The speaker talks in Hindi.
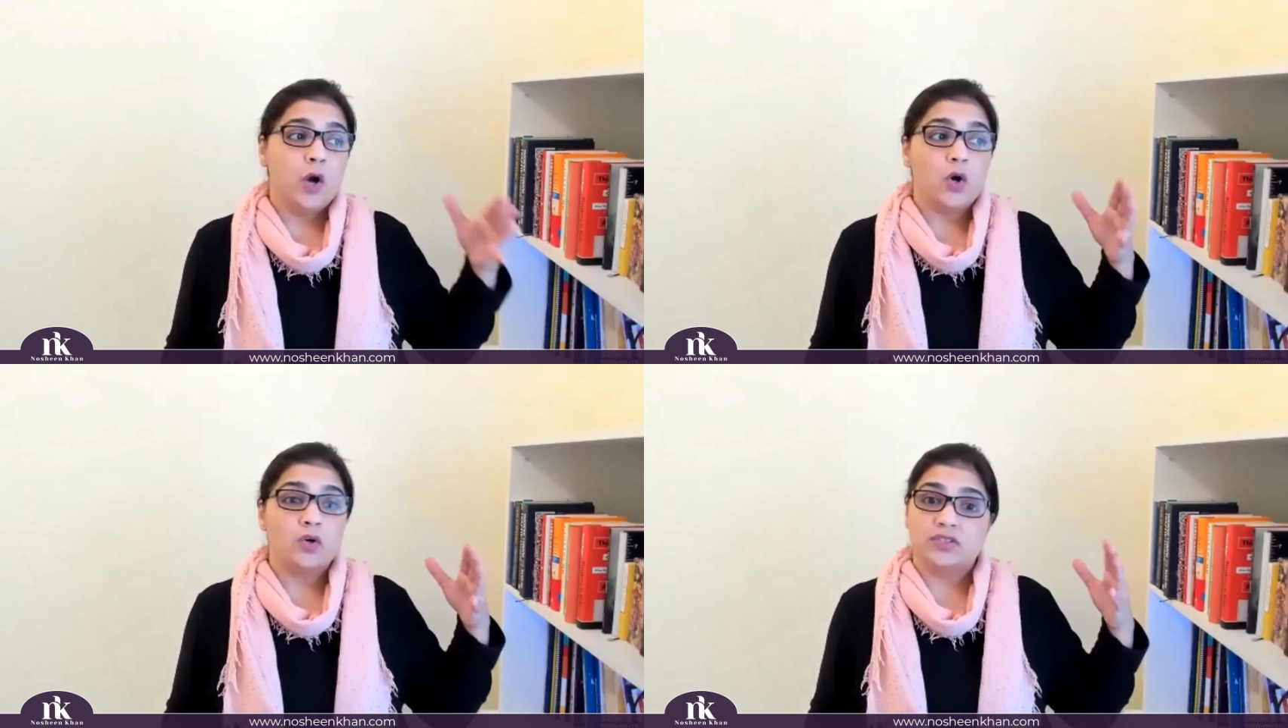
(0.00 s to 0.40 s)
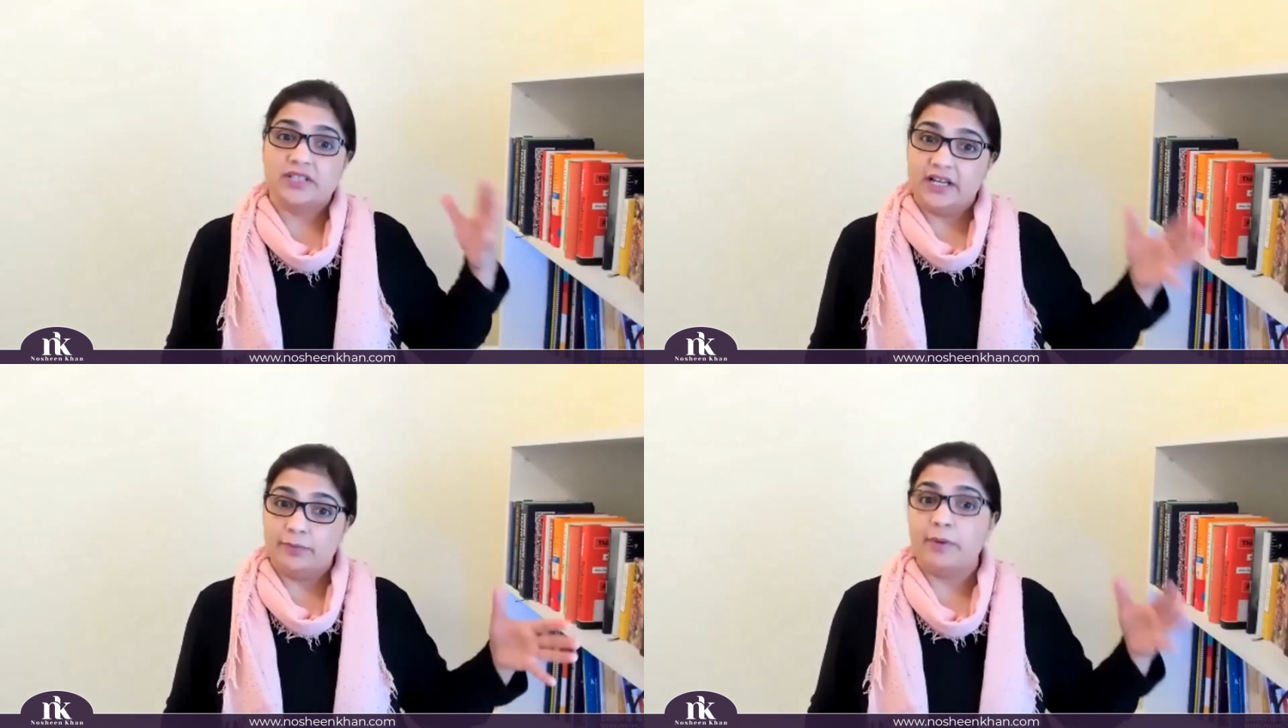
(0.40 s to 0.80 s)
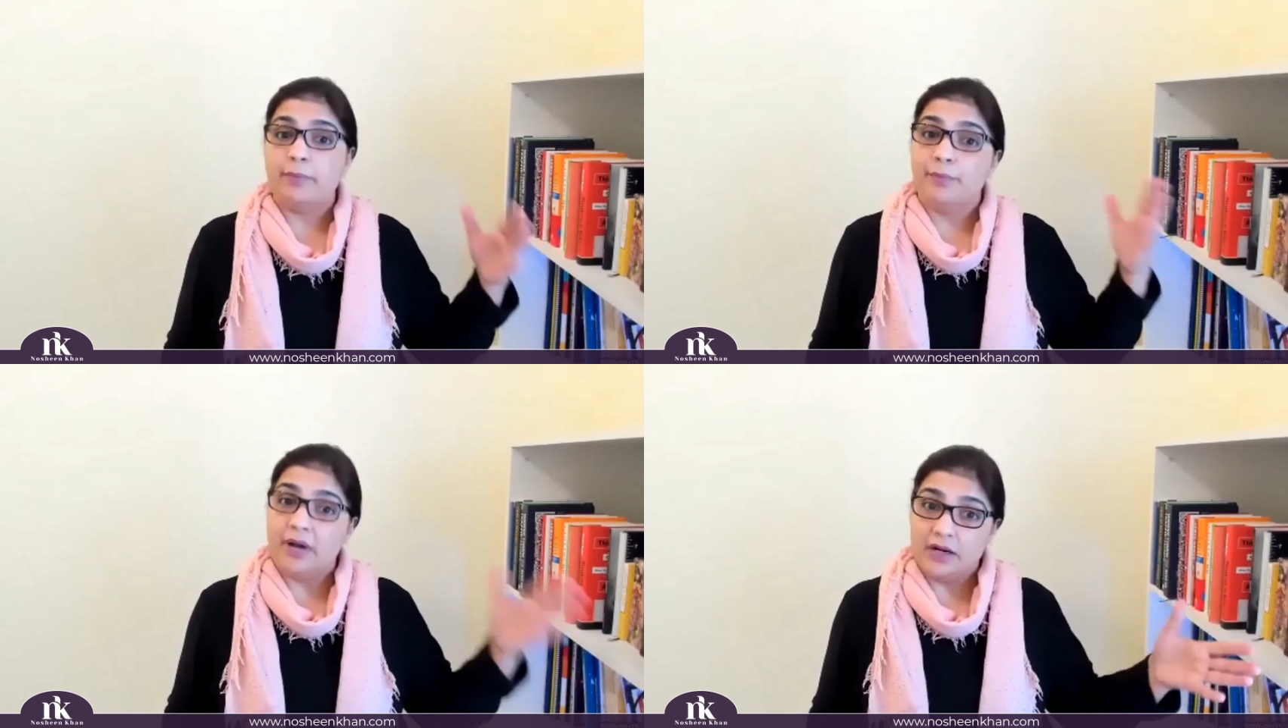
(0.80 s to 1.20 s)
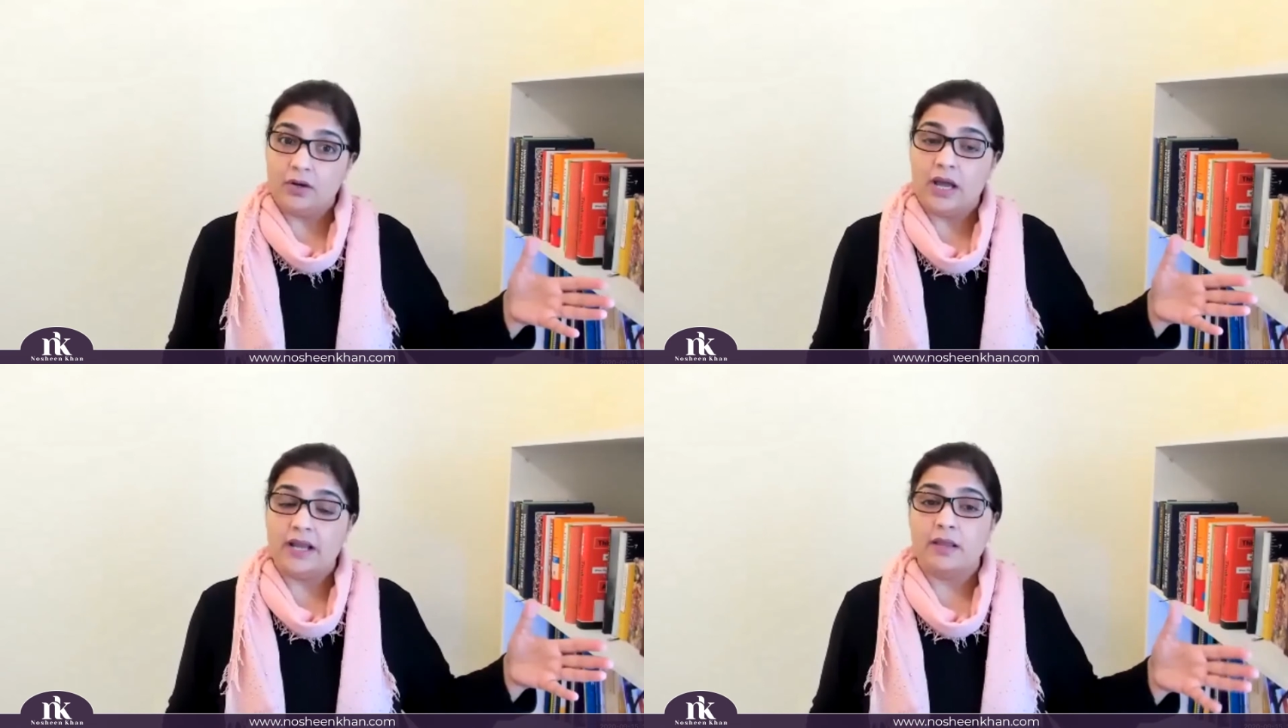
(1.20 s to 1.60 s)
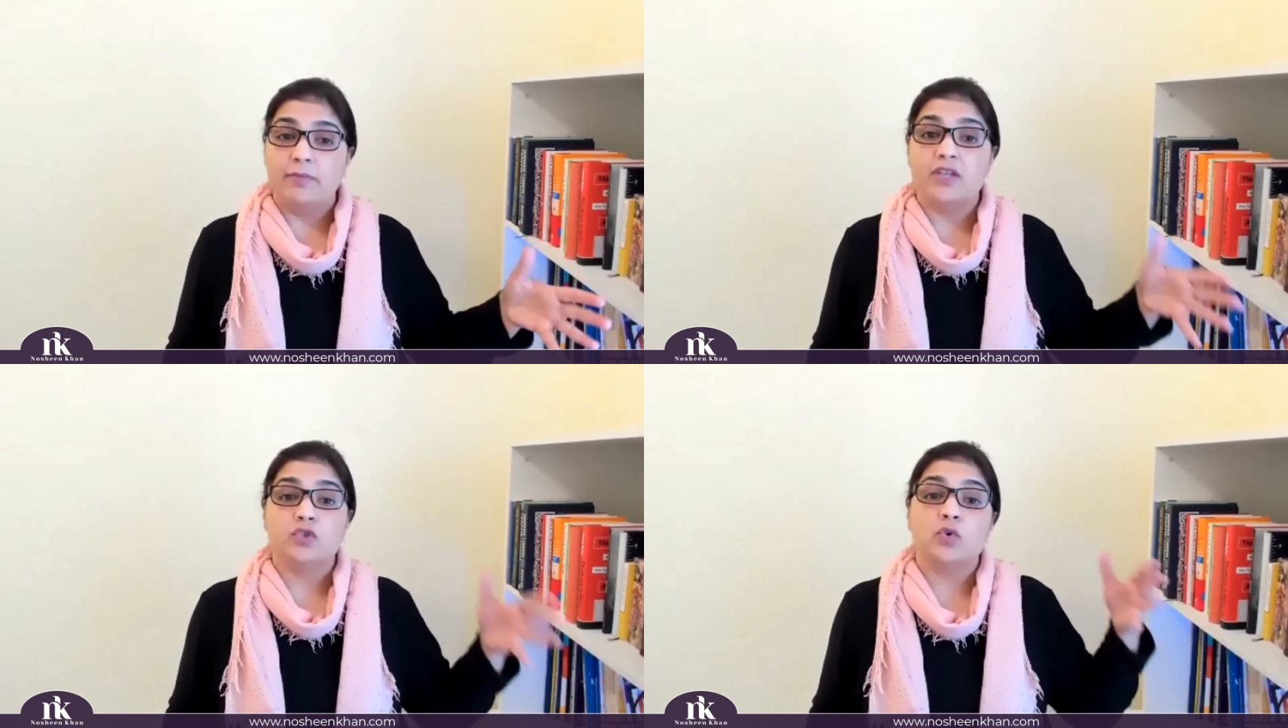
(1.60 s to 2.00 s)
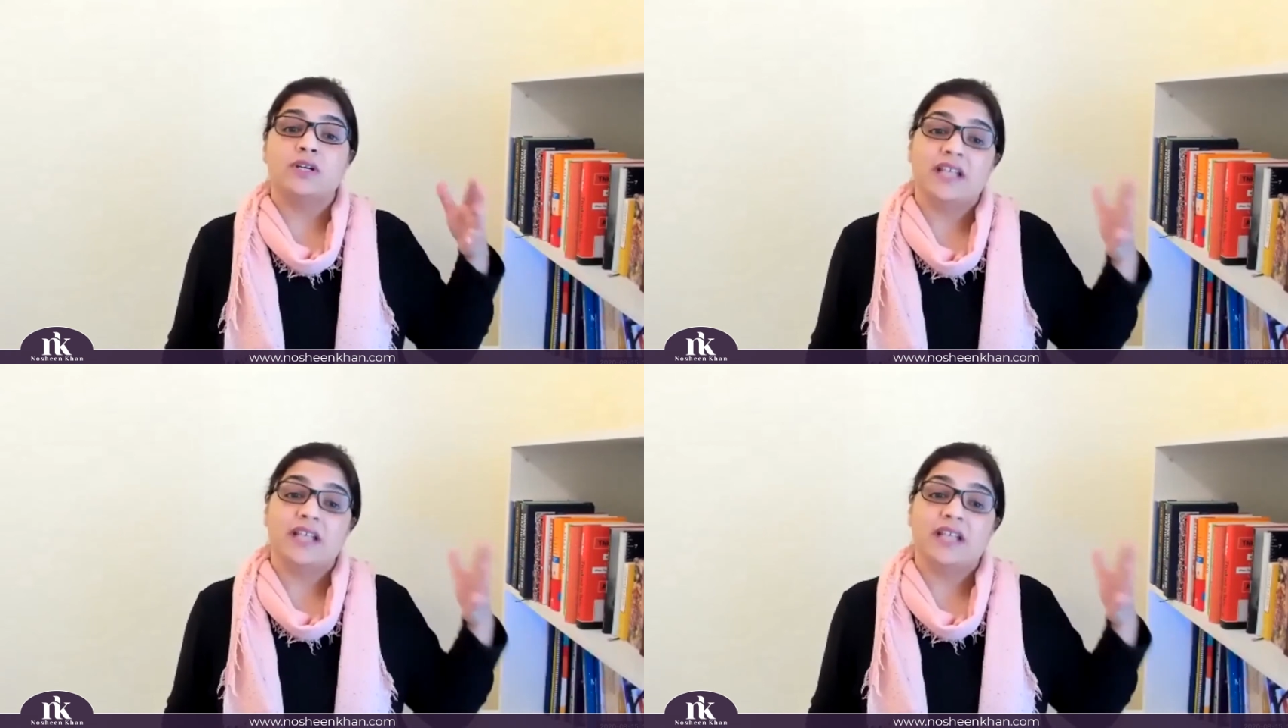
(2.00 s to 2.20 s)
और उस दरख्त पर फल आने में जो